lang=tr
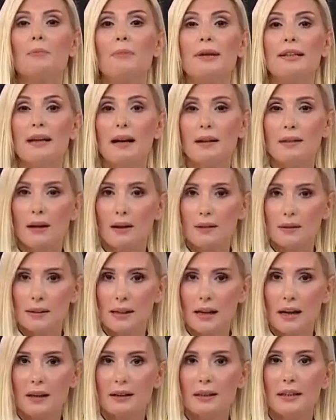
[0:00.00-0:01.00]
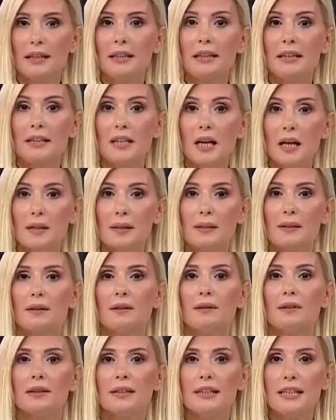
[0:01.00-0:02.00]
Bedelli askerliğin yaş
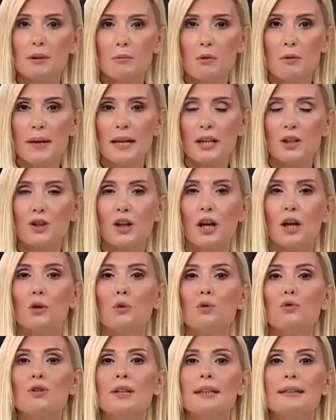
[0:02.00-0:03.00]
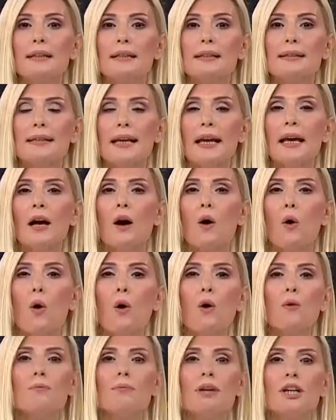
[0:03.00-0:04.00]
sınırı 25, ücreti ise
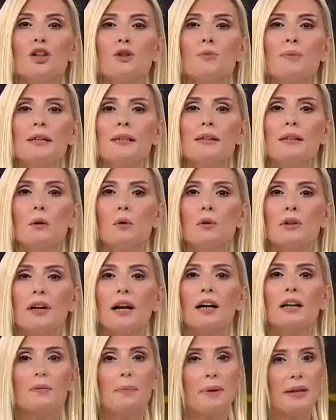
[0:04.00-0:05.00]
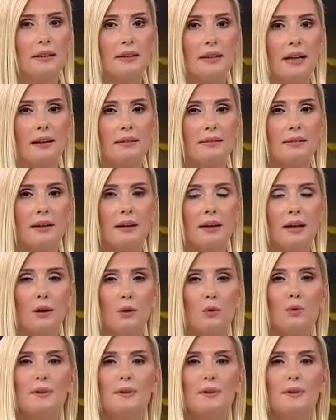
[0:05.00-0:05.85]
15 bin lira olarak belirlendi.